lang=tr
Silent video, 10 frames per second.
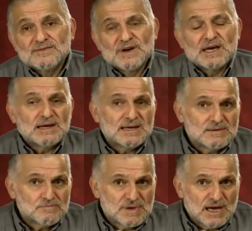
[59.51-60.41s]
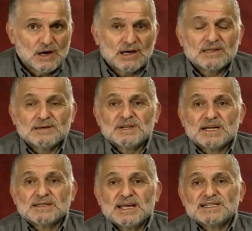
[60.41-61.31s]
ve bir
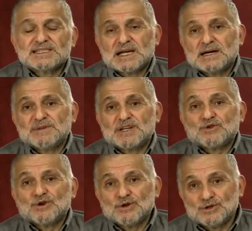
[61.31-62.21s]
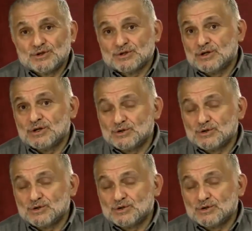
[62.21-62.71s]
anlamıyla da isabetli olduğunu